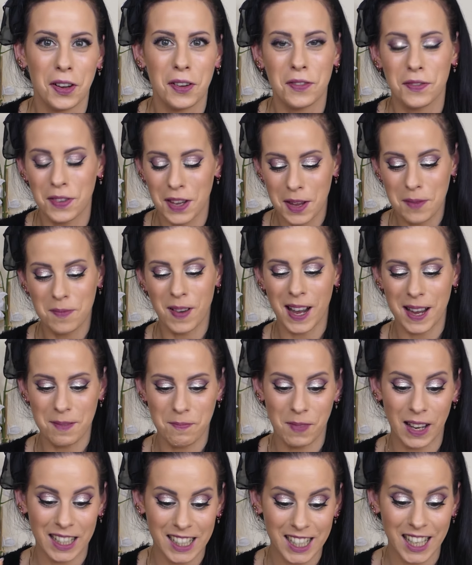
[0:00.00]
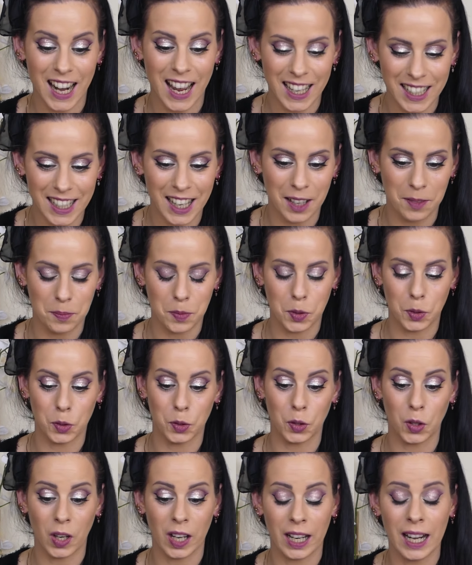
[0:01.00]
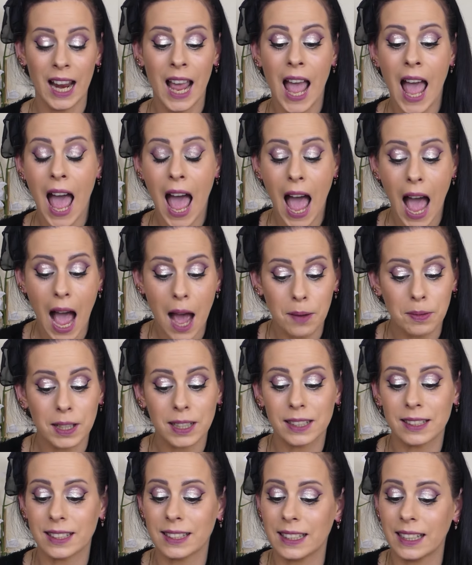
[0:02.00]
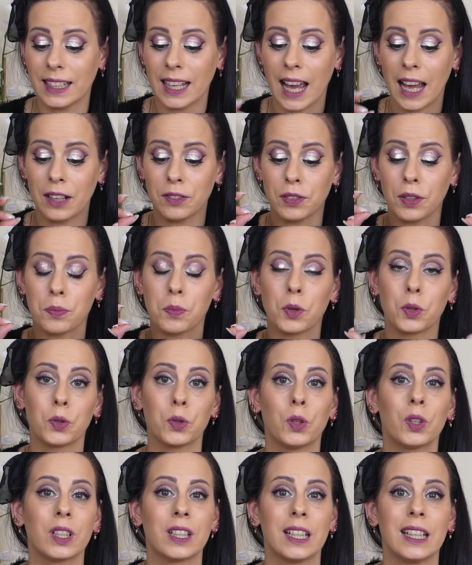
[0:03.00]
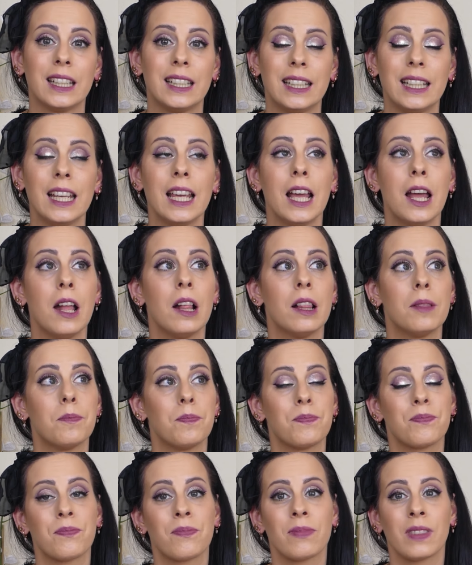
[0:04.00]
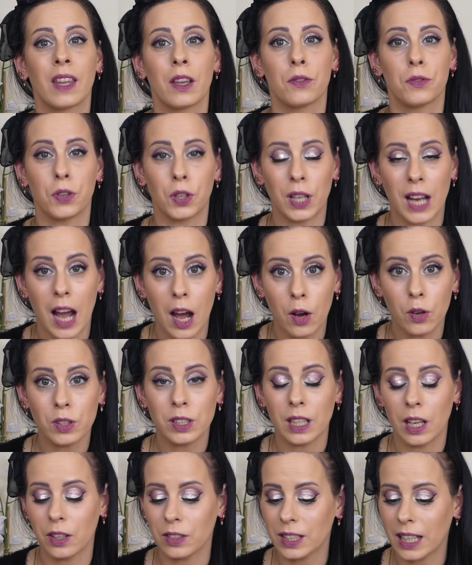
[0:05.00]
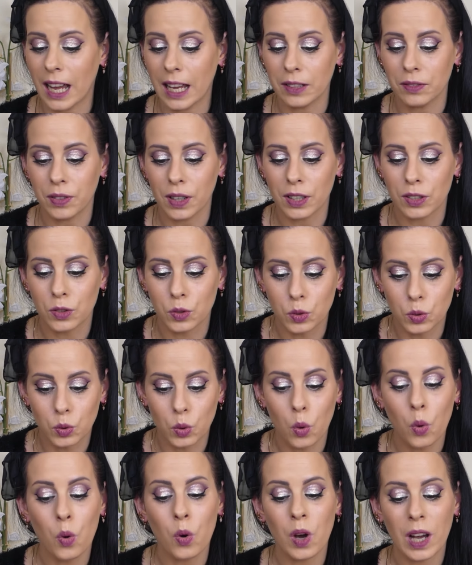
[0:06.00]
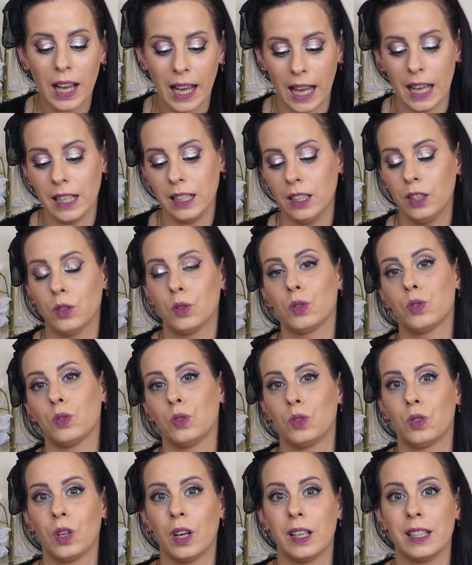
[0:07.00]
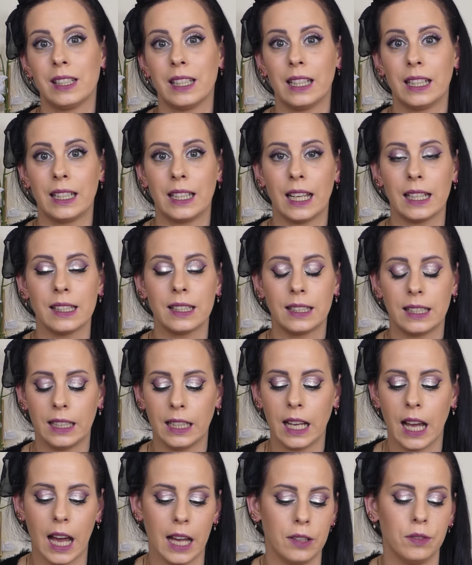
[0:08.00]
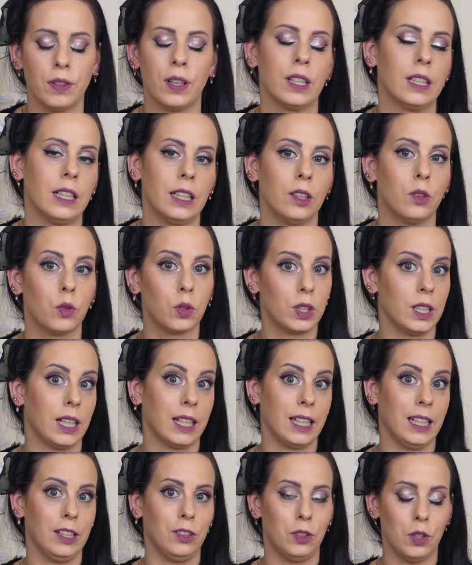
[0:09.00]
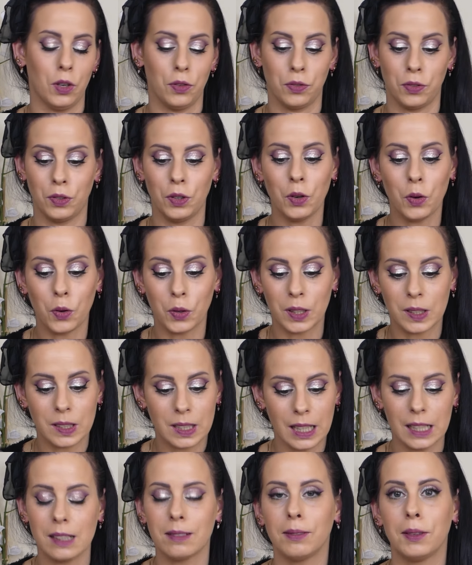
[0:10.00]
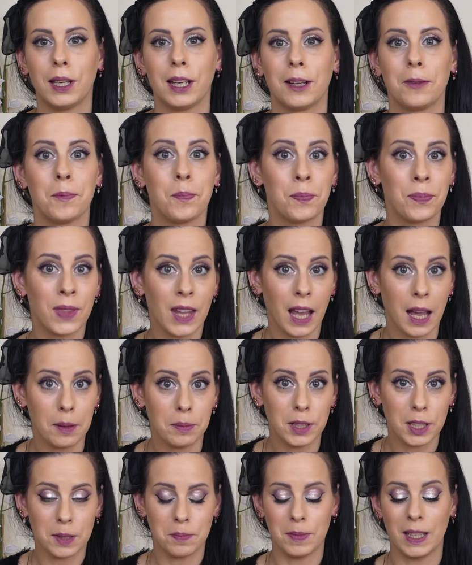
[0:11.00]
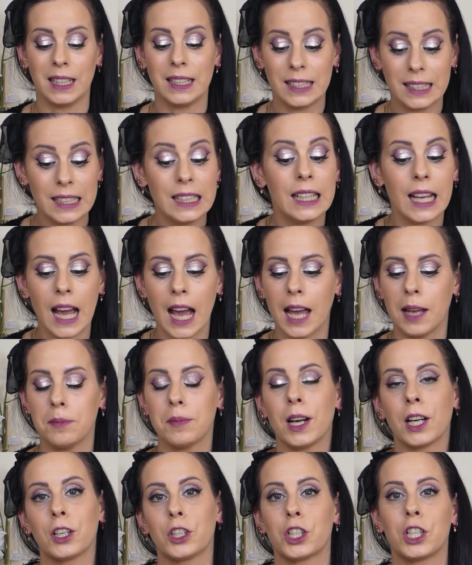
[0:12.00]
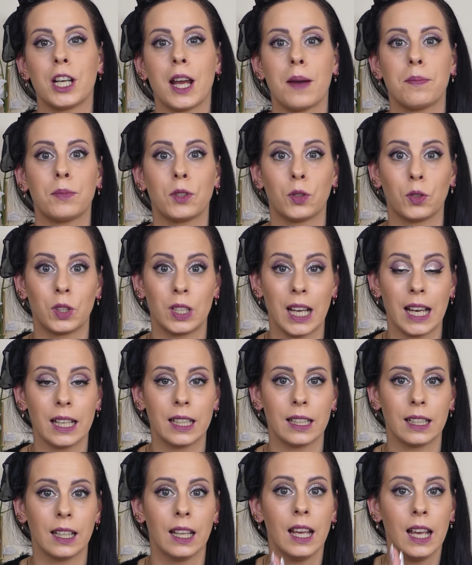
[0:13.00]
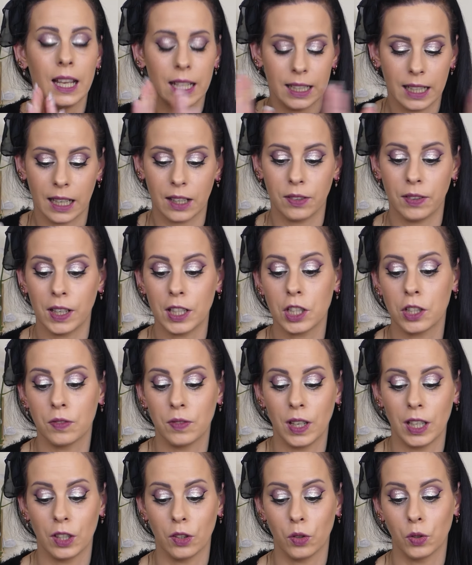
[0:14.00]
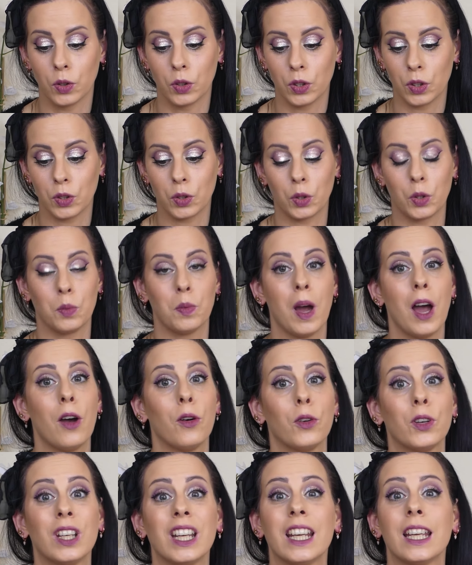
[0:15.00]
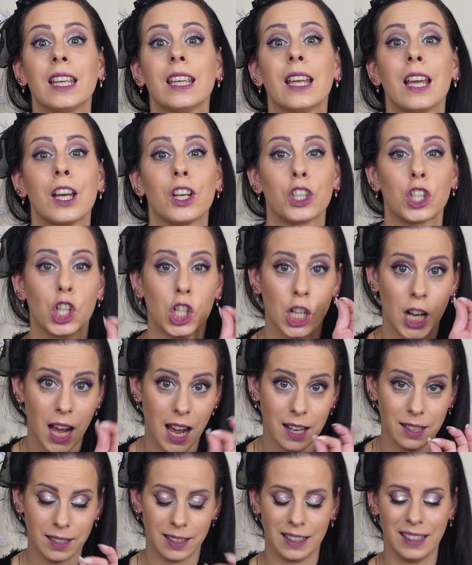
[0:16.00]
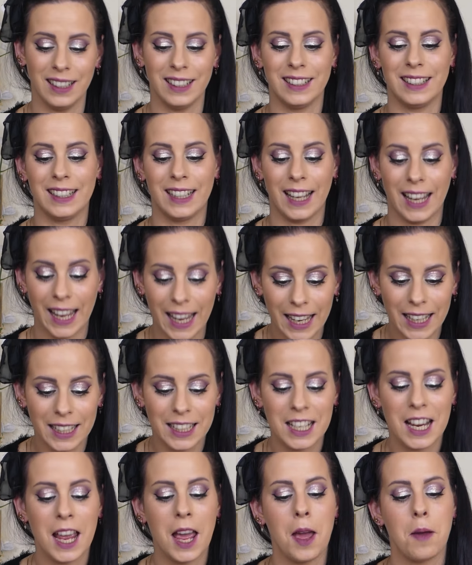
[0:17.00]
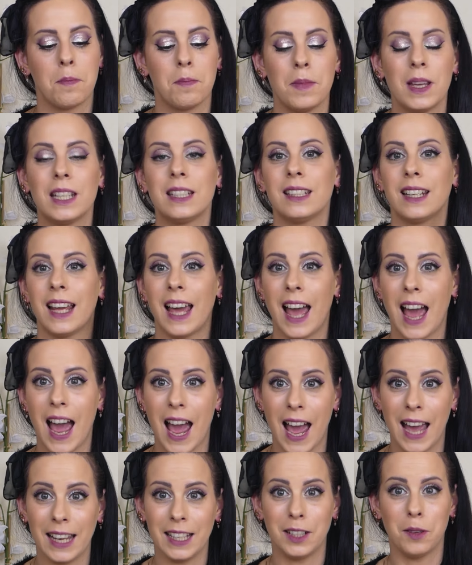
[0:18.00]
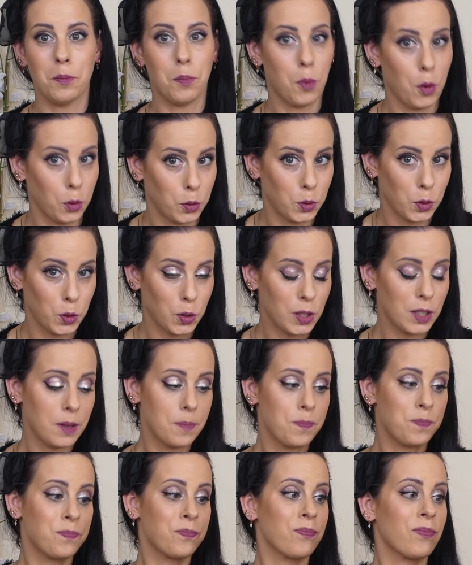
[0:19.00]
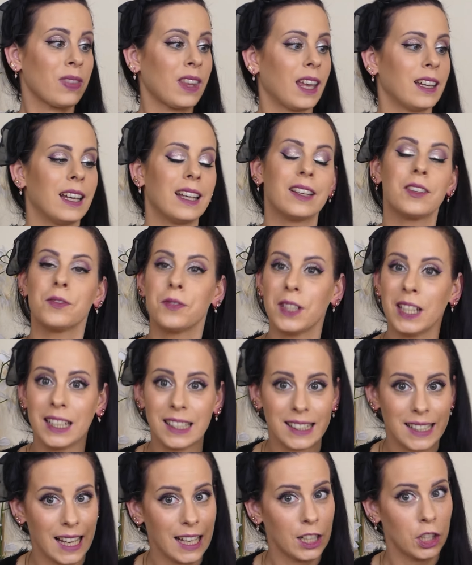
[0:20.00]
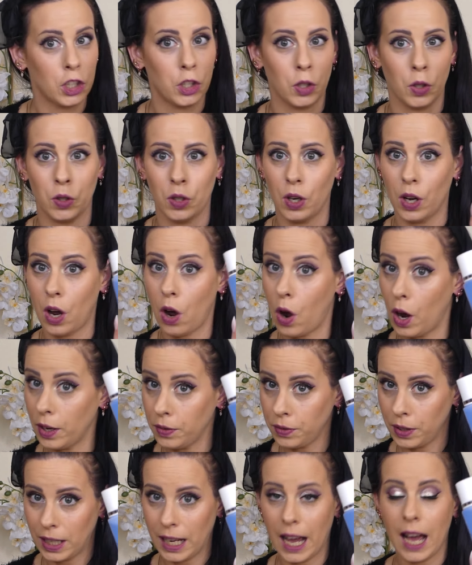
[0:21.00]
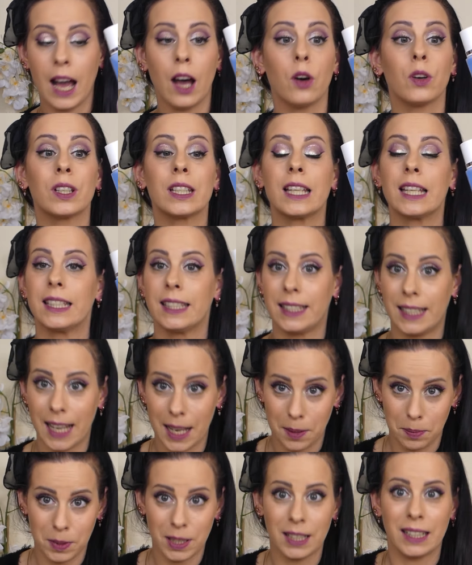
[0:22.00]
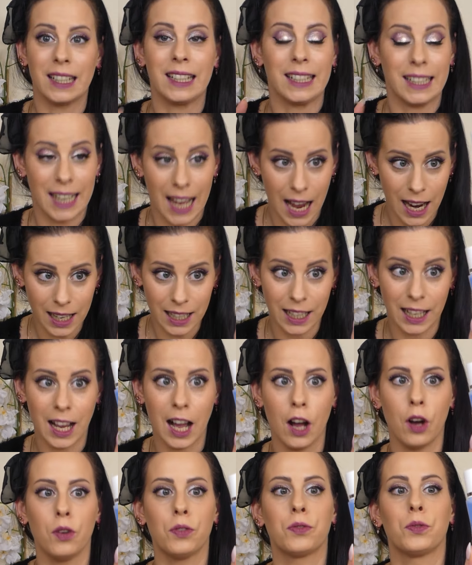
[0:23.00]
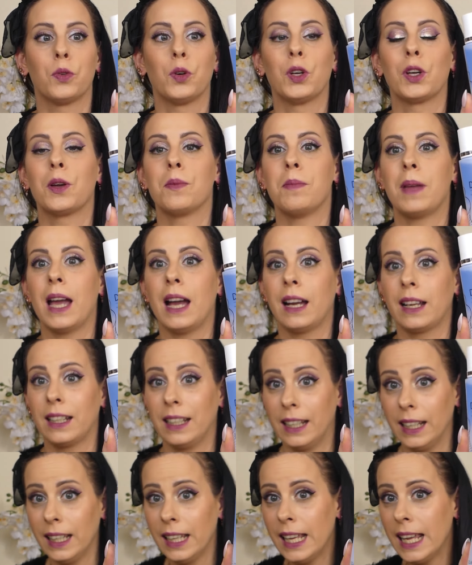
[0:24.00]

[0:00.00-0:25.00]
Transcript: wie bei manch anderen Produkten. Aber es sind einfach Produkte, die von Haus aus einfach so grandios und toll sind, dass sie einfach nicht untergehen dürfen. Und deswegen habe ich mir die einmal geschnappt und dachte, da quatschen wir eine Runde drüber. Und ich starte direkt mit einem Produkt, wie gesagt, schon häufiger auch selbst nachgekauft, wohlgemerkt, ne,